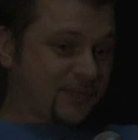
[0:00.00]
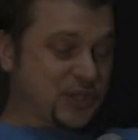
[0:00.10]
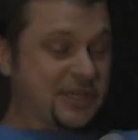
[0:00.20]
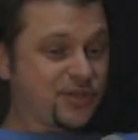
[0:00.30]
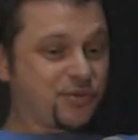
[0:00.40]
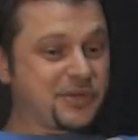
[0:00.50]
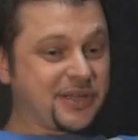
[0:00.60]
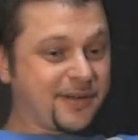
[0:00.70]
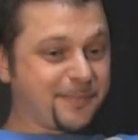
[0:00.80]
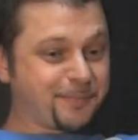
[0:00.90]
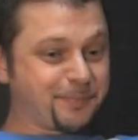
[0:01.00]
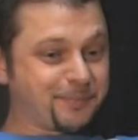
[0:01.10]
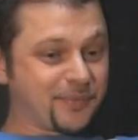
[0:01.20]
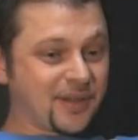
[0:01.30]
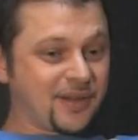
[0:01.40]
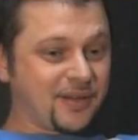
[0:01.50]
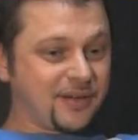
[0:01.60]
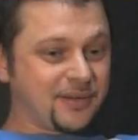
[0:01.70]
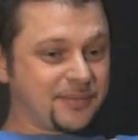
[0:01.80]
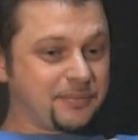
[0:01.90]
Вы знаете, у меня
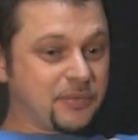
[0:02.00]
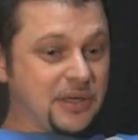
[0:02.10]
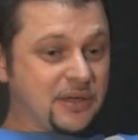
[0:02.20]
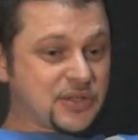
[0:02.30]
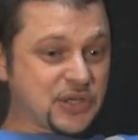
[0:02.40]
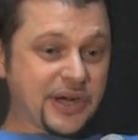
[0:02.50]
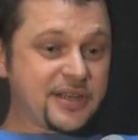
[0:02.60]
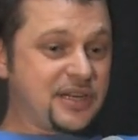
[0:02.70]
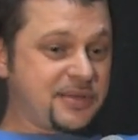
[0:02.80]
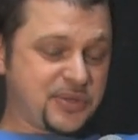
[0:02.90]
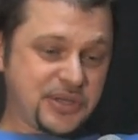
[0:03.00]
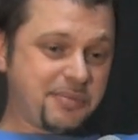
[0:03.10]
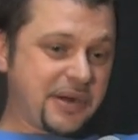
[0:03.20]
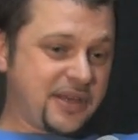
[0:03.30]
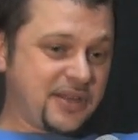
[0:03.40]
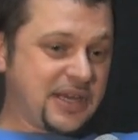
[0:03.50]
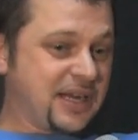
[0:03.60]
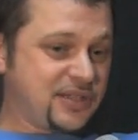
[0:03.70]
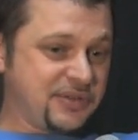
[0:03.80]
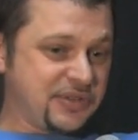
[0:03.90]
э, сохранились все мои
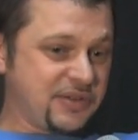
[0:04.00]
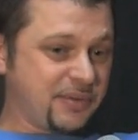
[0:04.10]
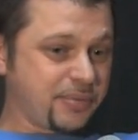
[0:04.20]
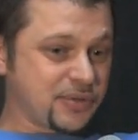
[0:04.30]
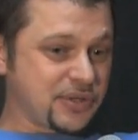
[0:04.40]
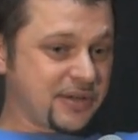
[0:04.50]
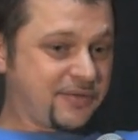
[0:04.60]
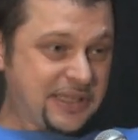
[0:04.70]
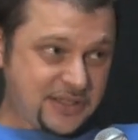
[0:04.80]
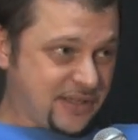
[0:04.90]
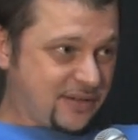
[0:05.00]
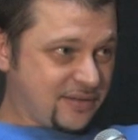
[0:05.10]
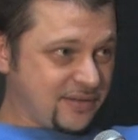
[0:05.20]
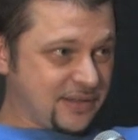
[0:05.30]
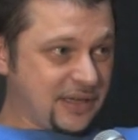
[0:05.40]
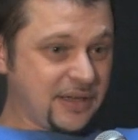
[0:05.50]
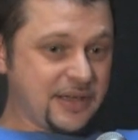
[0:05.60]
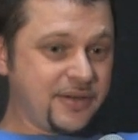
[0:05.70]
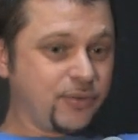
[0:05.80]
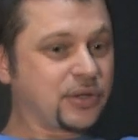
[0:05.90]
негативные вопросы к власти, да,
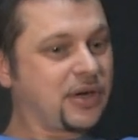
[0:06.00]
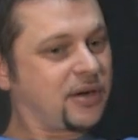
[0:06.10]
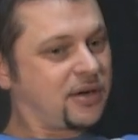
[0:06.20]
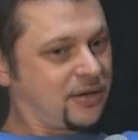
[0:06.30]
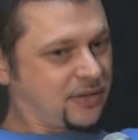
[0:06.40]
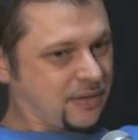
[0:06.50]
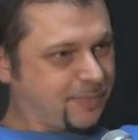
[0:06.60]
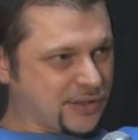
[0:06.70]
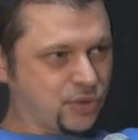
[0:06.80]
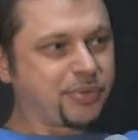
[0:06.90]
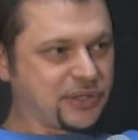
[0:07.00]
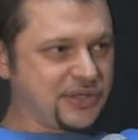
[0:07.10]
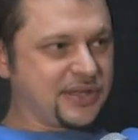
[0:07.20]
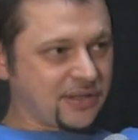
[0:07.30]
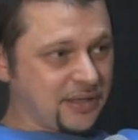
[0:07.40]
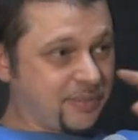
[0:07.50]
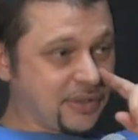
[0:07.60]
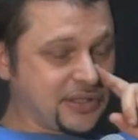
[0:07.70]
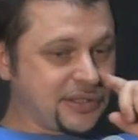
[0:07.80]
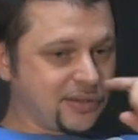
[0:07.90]
и вот как к посту президента, да, к
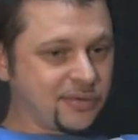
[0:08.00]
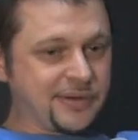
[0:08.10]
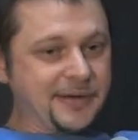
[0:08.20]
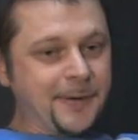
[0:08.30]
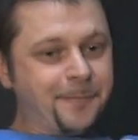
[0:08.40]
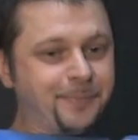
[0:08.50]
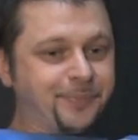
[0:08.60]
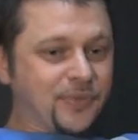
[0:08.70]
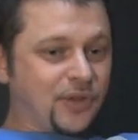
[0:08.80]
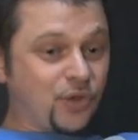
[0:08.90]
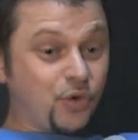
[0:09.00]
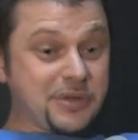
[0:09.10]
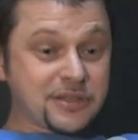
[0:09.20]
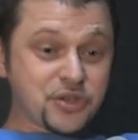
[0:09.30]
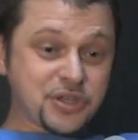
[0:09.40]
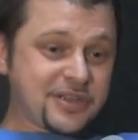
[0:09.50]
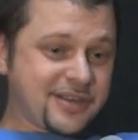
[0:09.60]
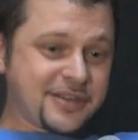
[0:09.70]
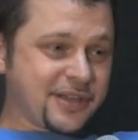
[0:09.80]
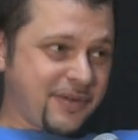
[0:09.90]
президенту. Но у меня совершенно
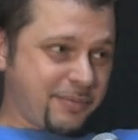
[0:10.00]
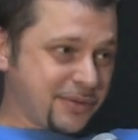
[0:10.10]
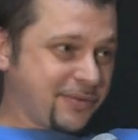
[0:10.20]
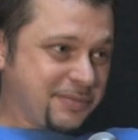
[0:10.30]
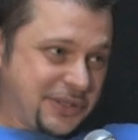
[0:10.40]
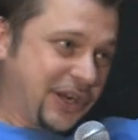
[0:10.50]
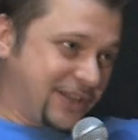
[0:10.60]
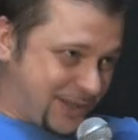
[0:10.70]
никаких нет вопросов к Дмитрию